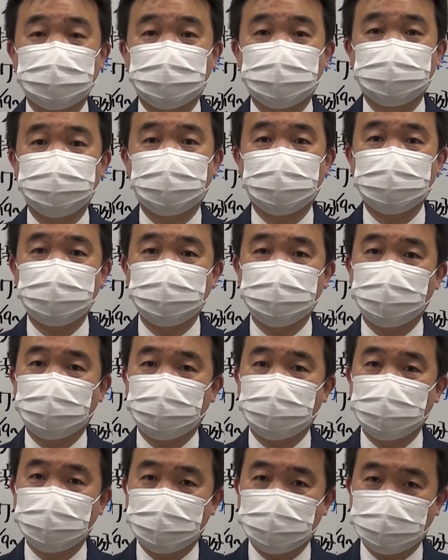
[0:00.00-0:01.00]
いちまんにん
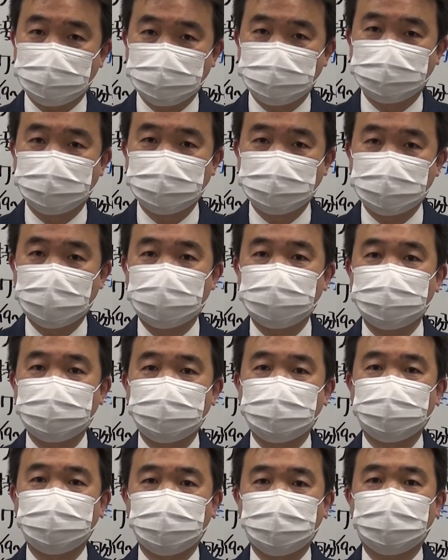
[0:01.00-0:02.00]
を超えてくるなん
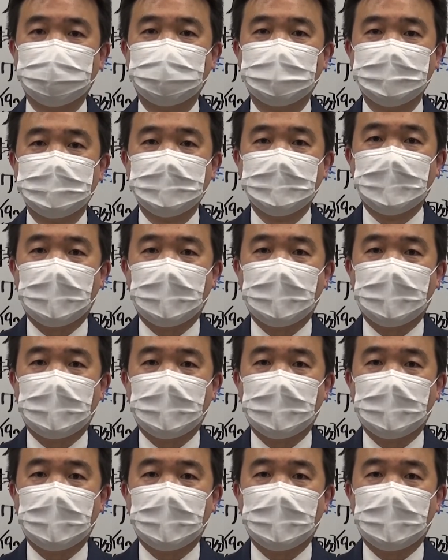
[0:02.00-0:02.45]
ていうことも